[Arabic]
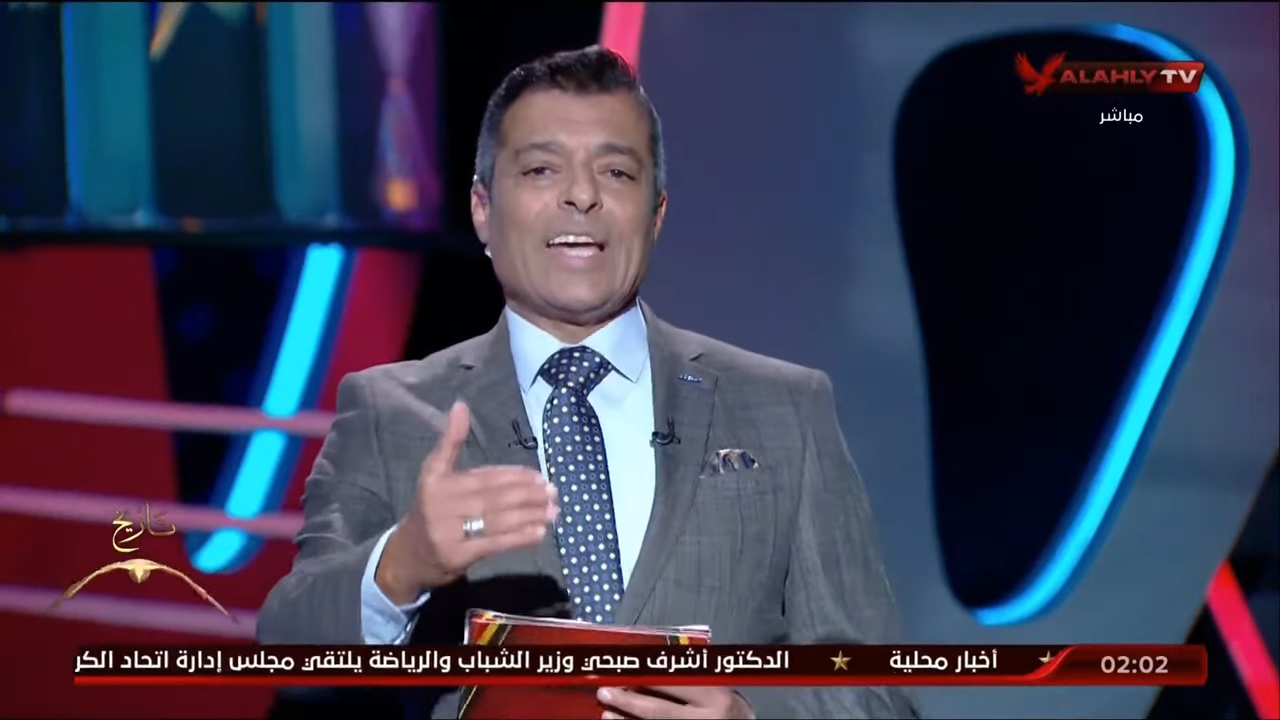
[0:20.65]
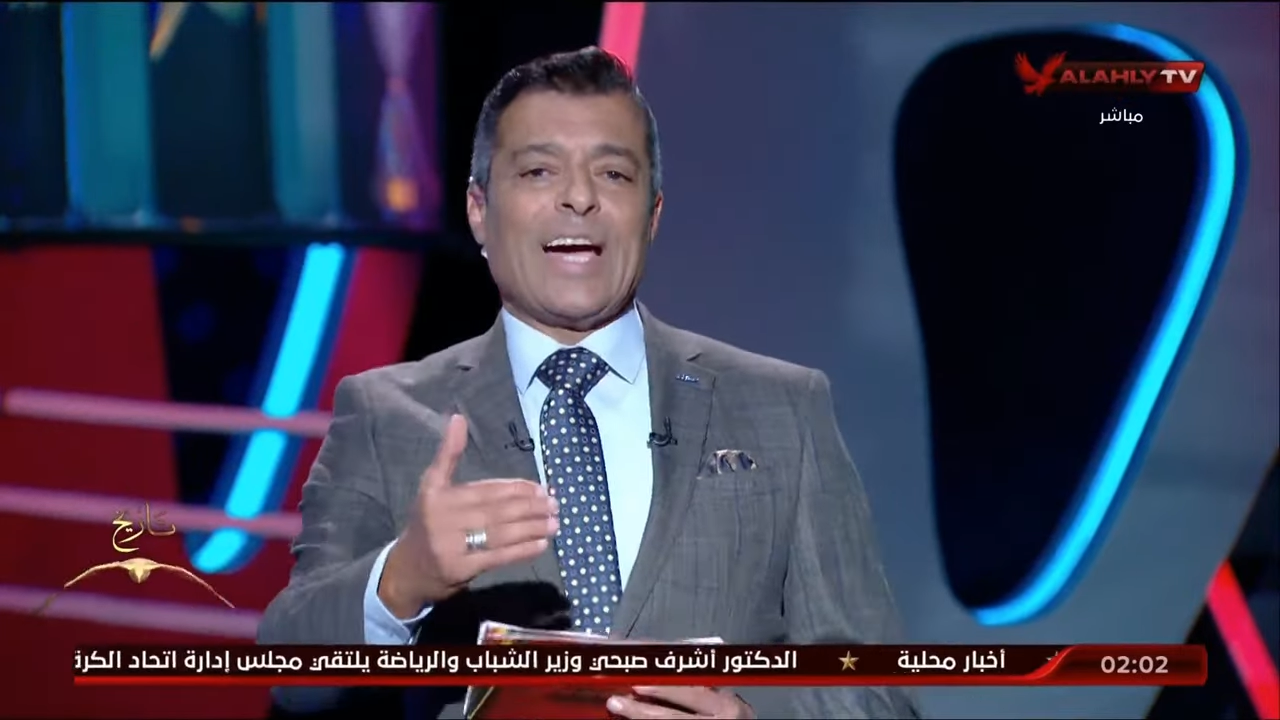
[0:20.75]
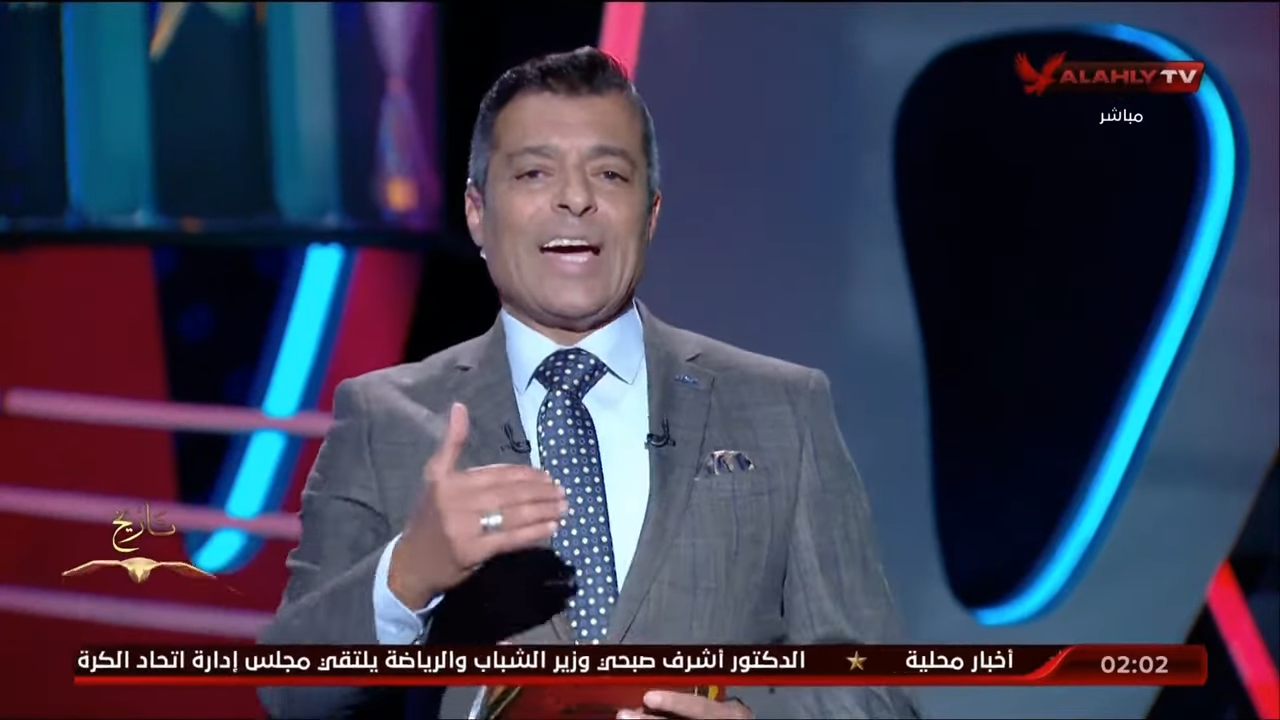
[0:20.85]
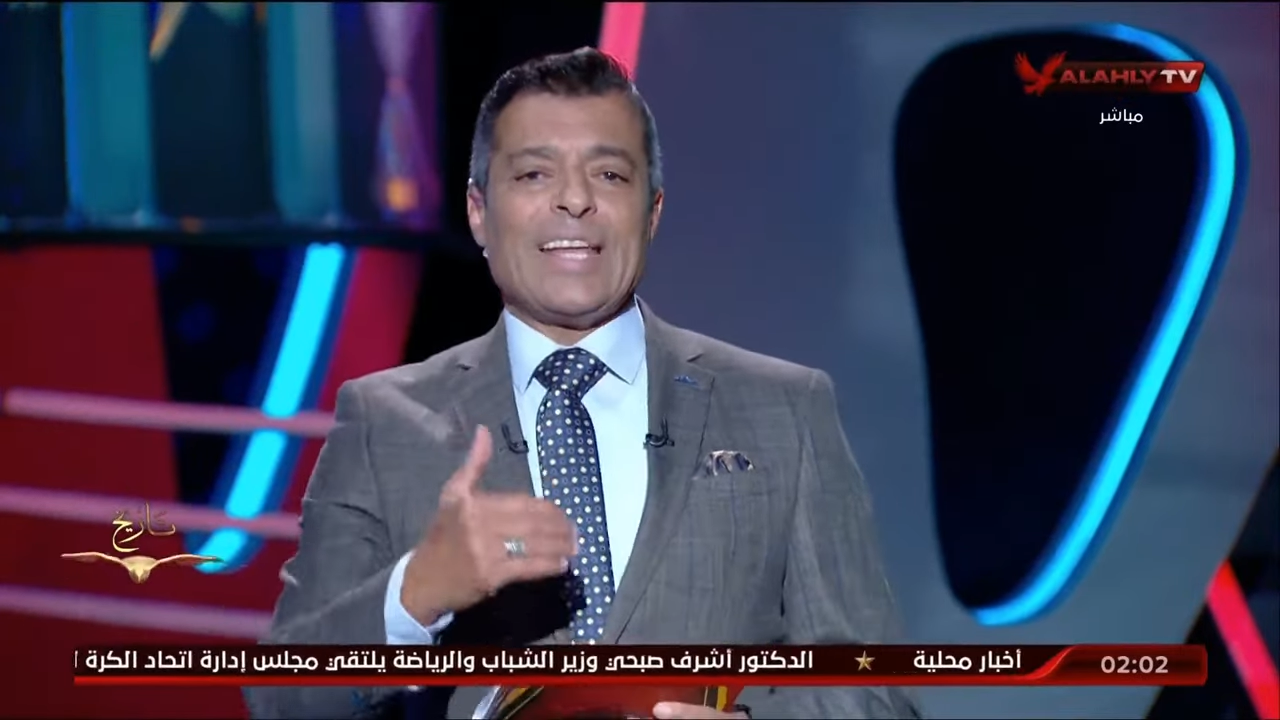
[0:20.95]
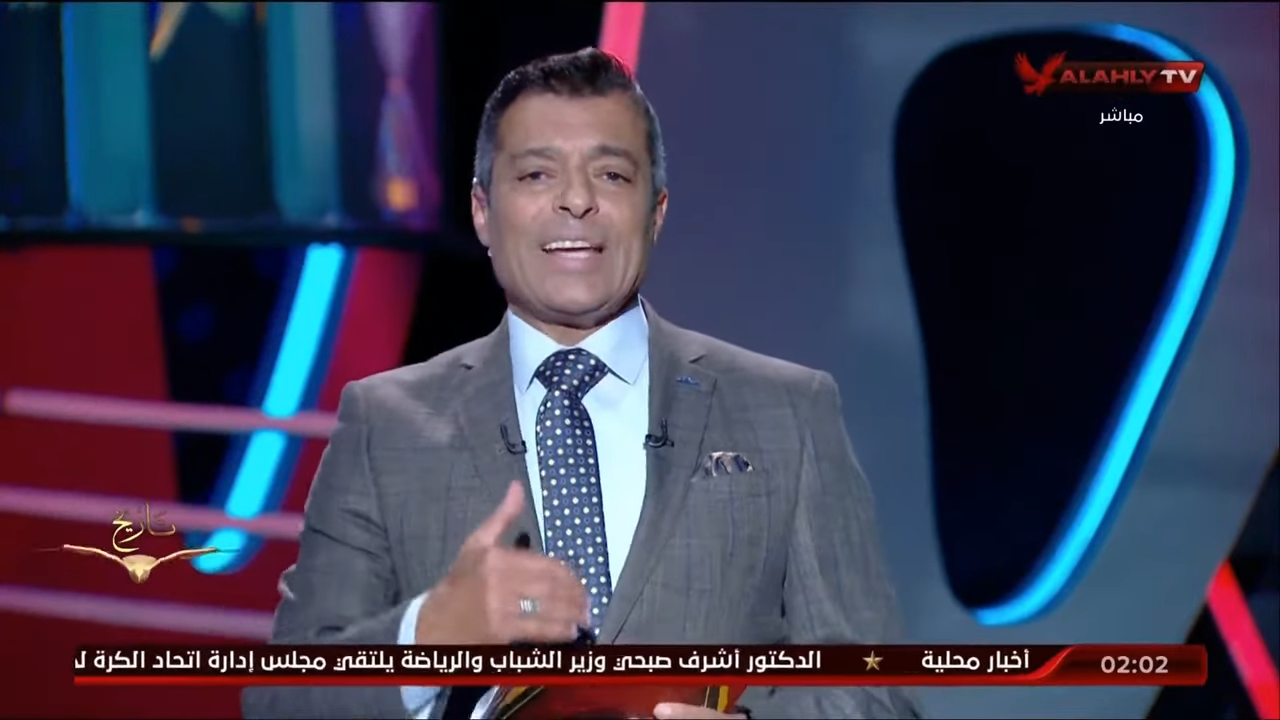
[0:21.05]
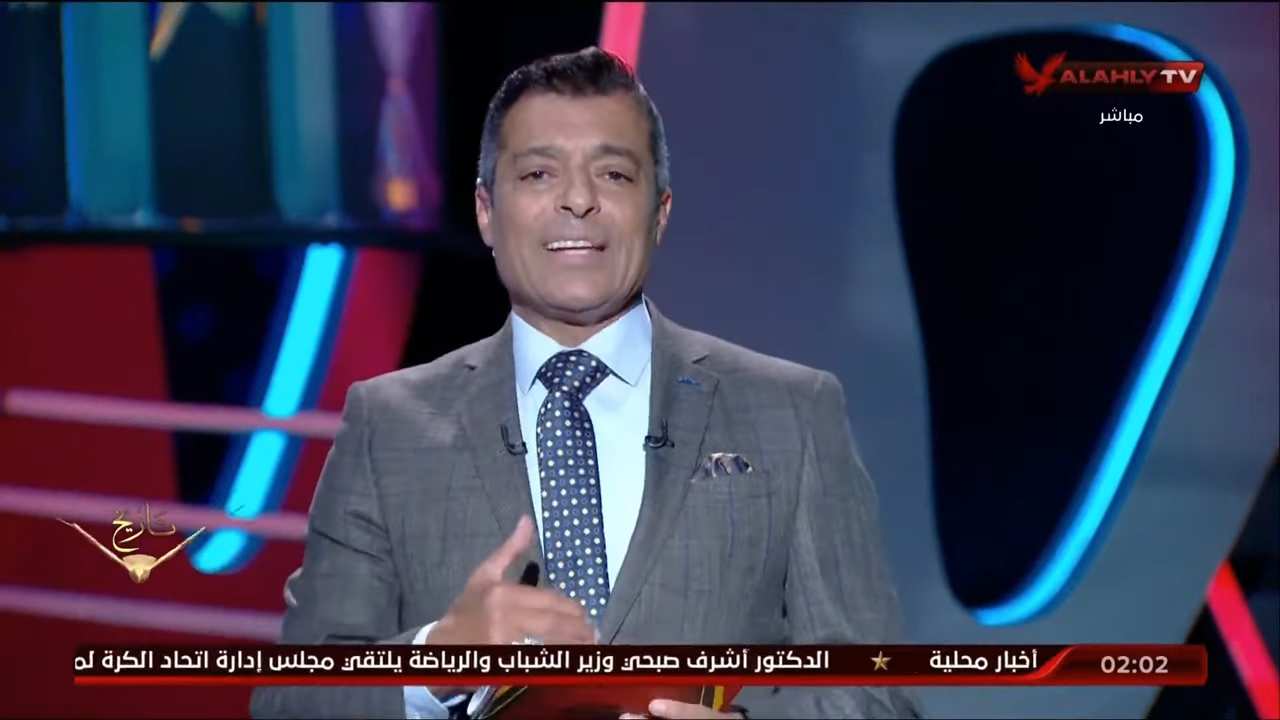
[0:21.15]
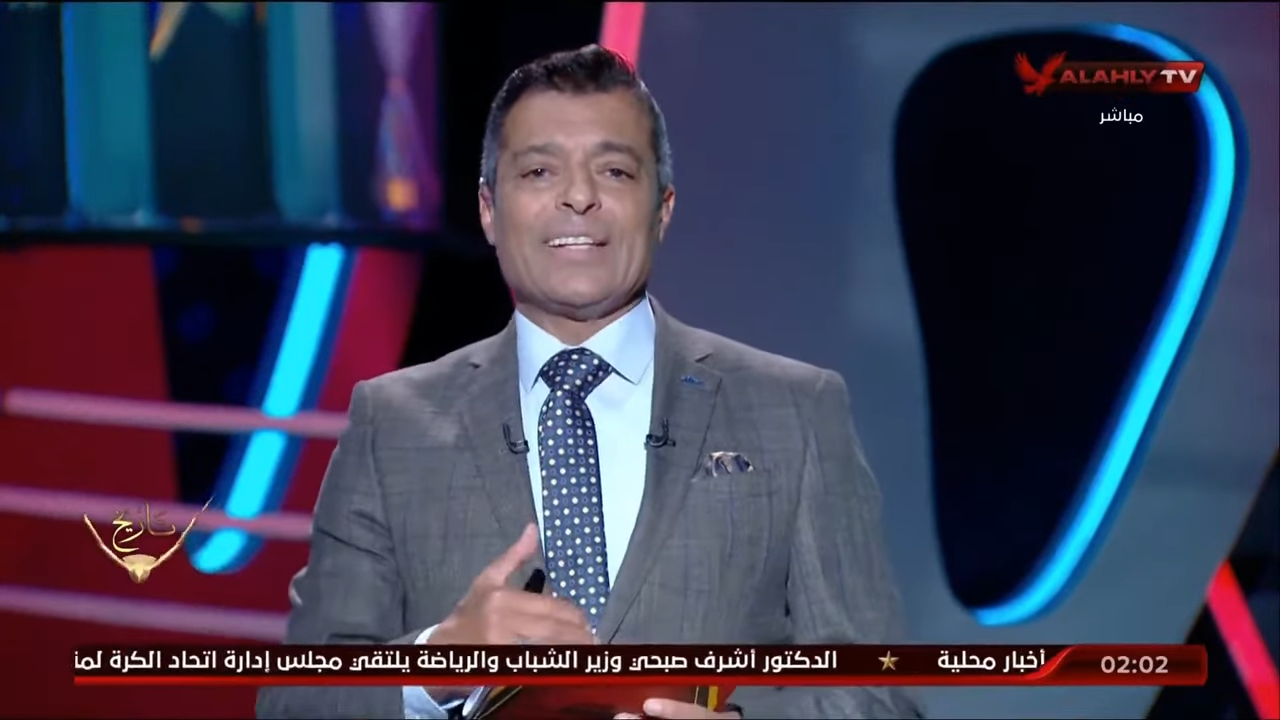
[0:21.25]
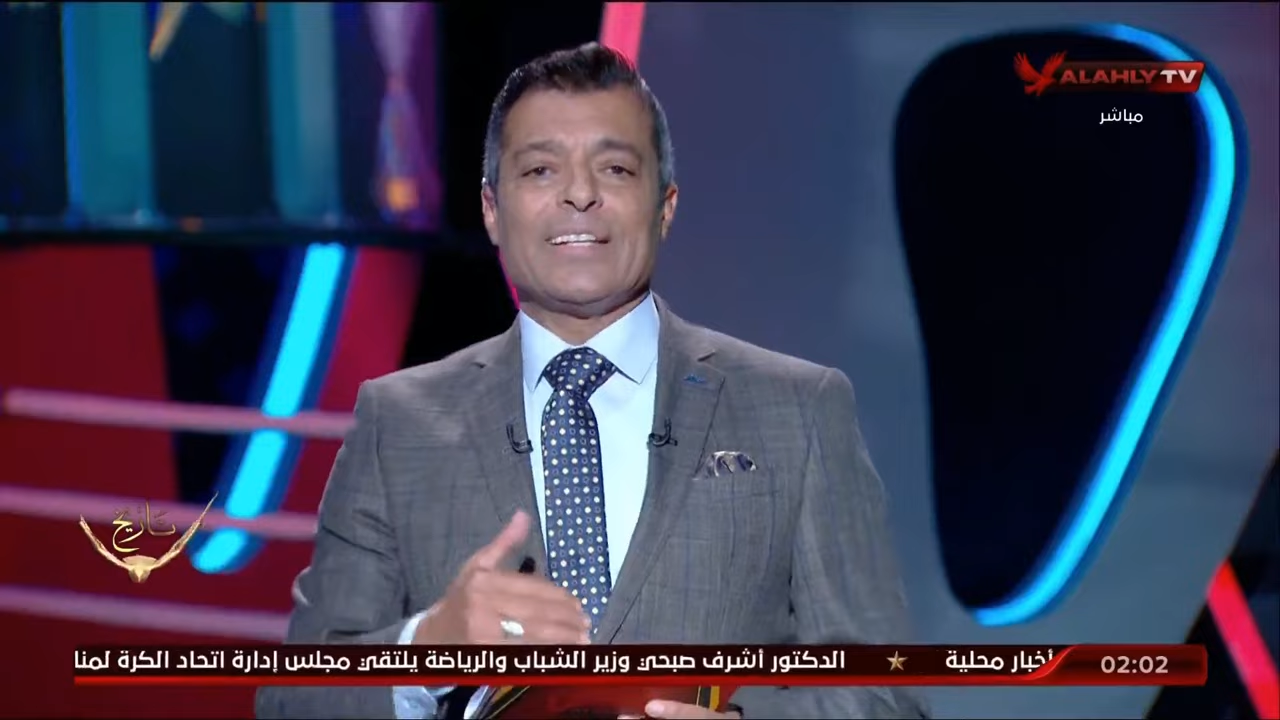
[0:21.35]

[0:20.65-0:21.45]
على